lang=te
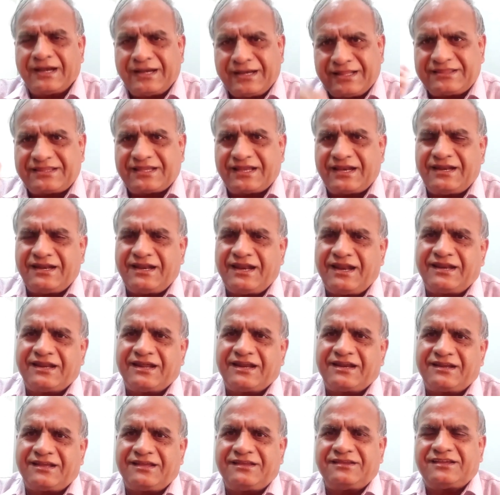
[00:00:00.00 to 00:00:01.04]
కన్న తల్లినే
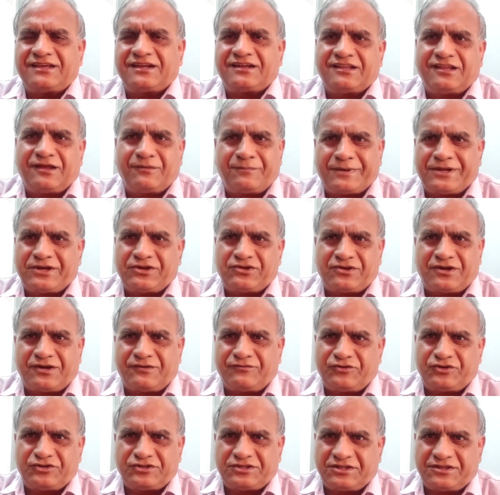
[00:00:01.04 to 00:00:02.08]
నరికించారు కదా
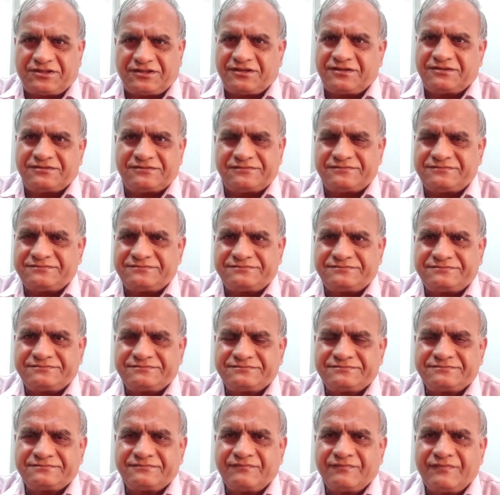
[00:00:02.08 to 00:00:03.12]
పరశురాముడి చేత
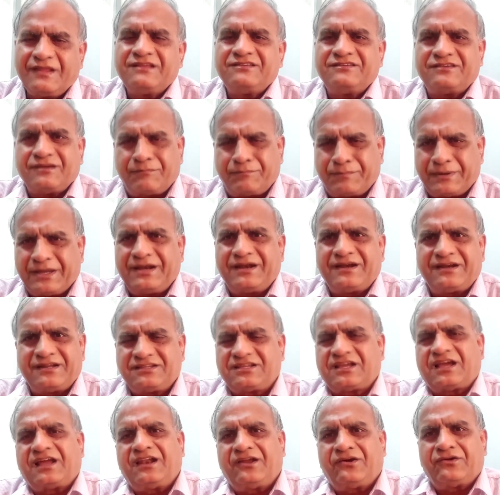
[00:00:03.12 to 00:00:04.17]
చెప్పాలంటే
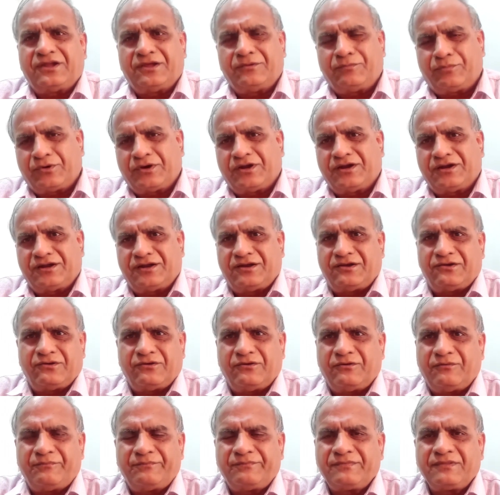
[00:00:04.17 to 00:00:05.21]
చాలా ఉన్నాయి
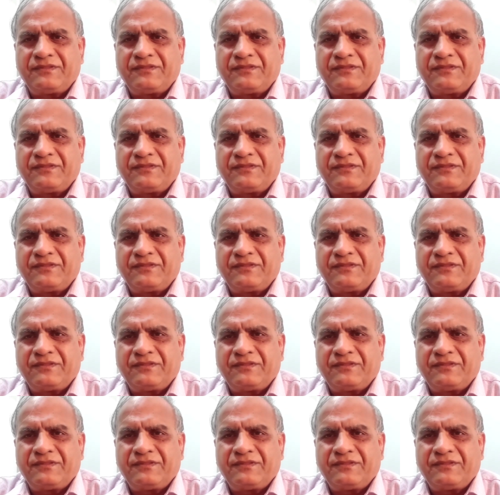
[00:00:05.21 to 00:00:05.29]
పురాణంలో